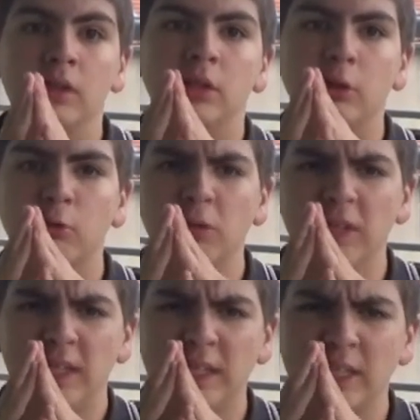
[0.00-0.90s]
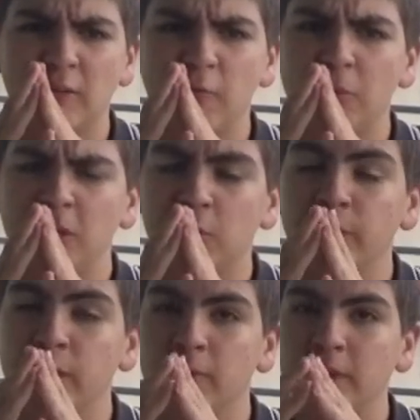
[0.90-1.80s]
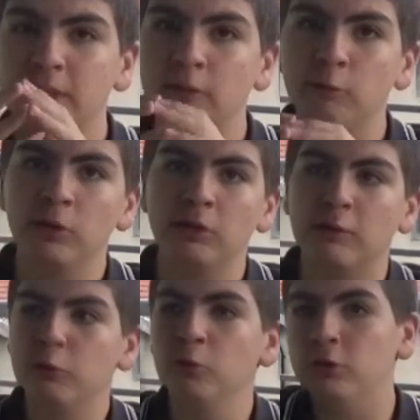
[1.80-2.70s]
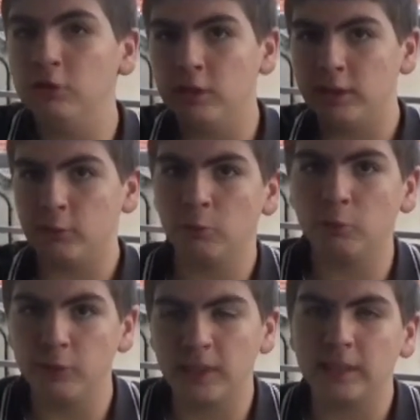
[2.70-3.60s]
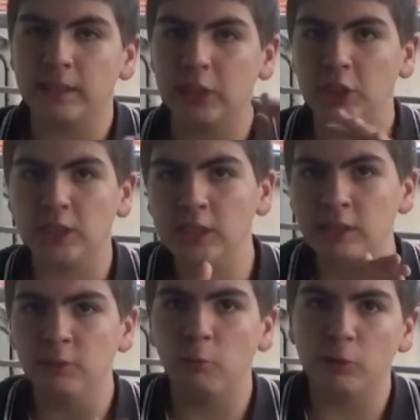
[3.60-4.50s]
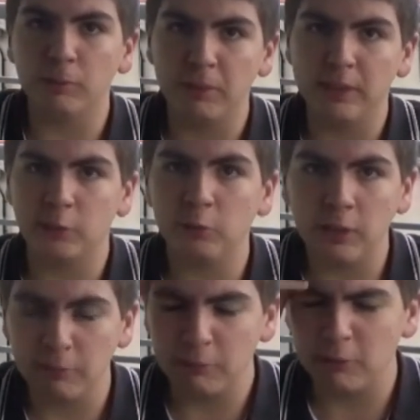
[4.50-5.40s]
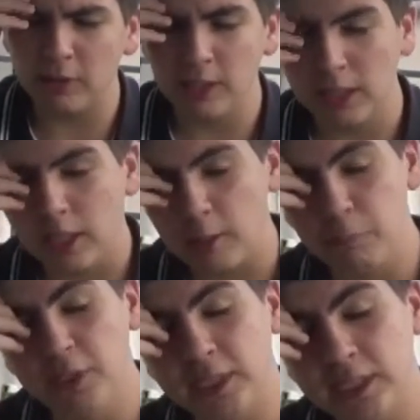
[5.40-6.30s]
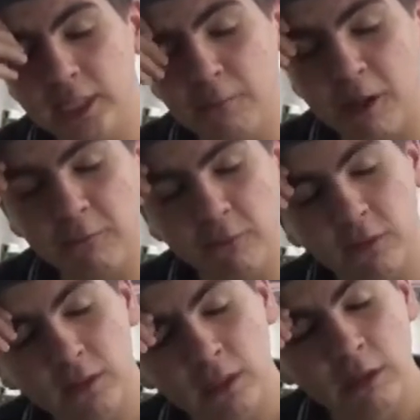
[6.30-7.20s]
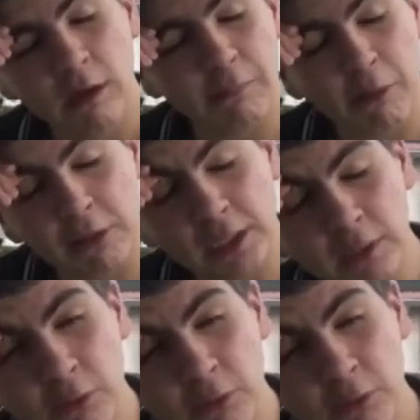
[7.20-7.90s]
Selon les dernières informations, Dan oui, on a vu euh, son glossard déchiré, grosse blessure, il a même un peu saigné. Bref, on va pas rentrer dans